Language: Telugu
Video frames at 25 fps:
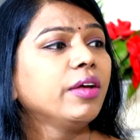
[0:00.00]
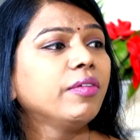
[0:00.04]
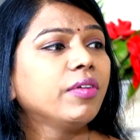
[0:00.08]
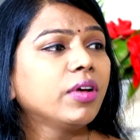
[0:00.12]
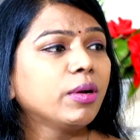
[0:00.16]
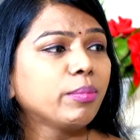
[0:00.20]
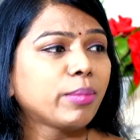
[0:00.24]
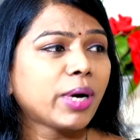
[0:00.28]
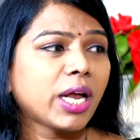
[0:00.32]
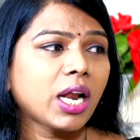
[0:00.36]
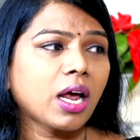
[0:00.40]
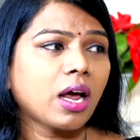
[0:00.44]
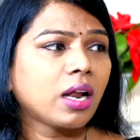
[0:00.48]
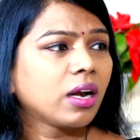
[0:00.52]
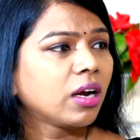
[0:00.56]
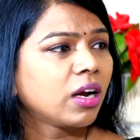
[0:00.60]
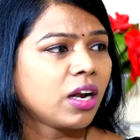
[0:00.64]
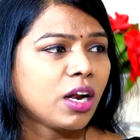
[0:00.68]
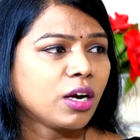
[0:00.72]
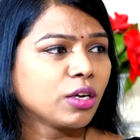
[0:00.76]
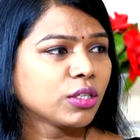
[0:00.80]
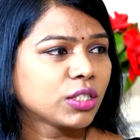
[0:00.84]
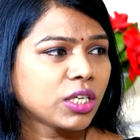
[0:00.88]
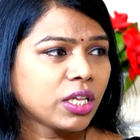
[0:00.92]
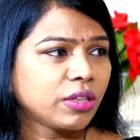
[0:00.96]
ఈవెన్ మా
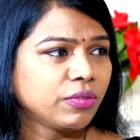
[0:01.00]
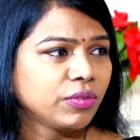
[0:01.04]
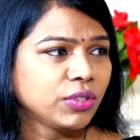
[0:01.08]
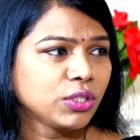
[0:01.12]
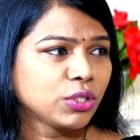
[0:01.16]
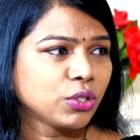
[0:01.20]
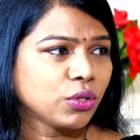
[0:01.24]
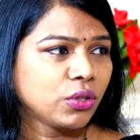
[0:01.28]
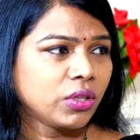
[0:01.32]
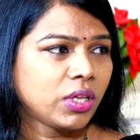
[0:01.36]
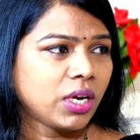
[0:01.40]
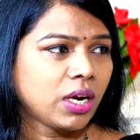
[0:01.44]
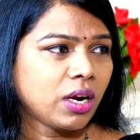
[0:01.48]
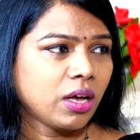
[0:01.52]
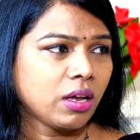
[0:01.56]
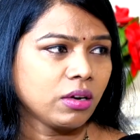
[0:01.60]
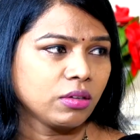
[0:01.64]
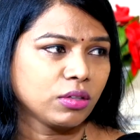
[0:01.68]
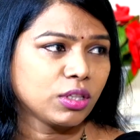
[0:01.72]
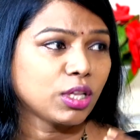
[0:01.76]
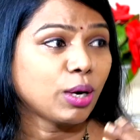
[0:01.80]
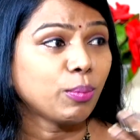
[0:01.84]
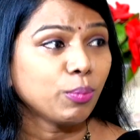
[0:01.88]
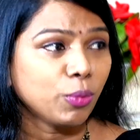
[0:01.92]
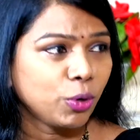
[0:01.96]
నాన్న నన్ను
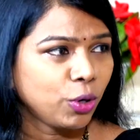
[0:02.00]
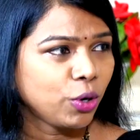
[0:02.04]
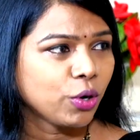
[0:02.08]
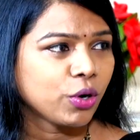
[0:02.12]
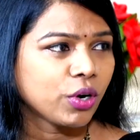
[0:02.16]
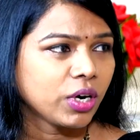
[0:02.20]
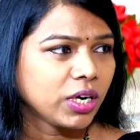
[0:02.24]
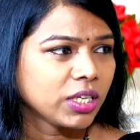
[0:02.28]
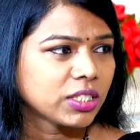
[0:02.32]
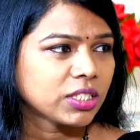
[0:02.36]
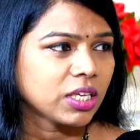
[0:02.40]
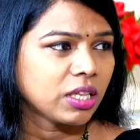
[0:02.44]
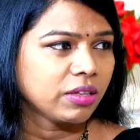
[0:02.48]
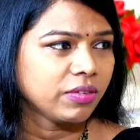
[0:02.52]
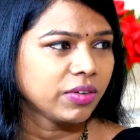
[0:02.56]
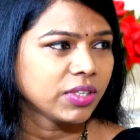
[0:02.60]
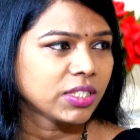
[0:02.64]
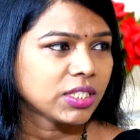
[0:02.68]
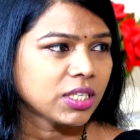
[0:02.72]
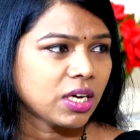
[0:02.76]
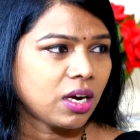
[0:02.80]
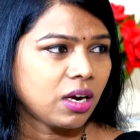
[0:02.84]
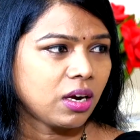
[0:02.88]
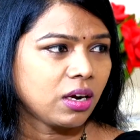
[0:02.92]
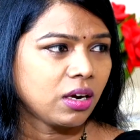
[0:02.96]
చదివించొద్దన్నారు తమ్ముడిని ఒకరిని
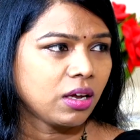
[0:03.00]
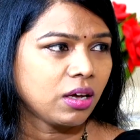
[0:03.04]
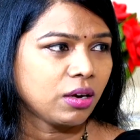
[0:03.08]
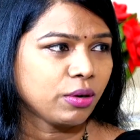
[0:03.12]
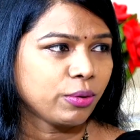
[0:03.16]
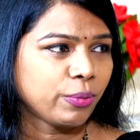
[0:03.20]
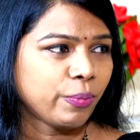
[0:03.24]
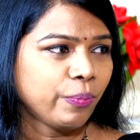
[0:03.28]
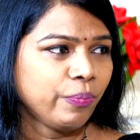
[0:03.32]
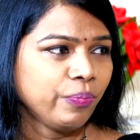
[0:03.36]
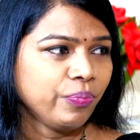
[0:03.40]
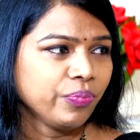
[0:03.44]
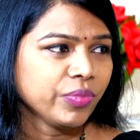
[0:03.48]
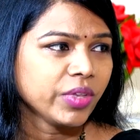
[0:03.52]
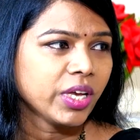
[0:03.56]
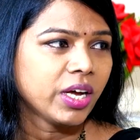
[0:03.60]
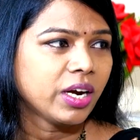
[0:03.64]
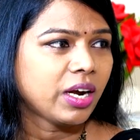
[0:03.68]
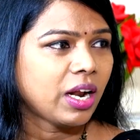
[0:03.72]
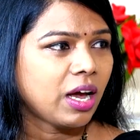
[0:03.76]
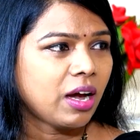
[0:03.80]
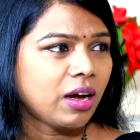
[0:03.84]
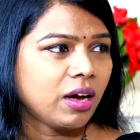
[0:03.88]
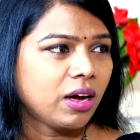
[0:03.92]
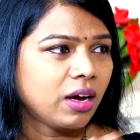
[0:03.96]
చదివించాలన్నారు
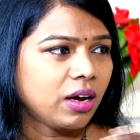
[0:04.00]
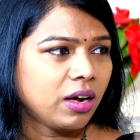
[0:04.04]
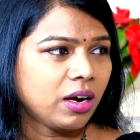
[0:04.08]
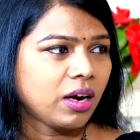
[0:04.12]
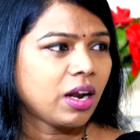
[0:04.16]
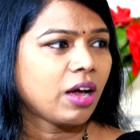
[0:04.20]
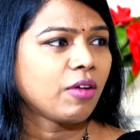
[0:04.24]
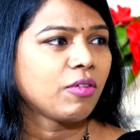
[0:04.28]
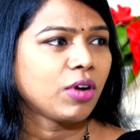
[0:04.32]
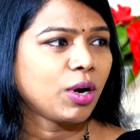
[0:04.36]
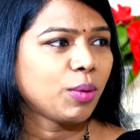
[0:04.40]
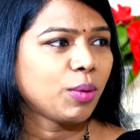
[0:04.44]
నా నా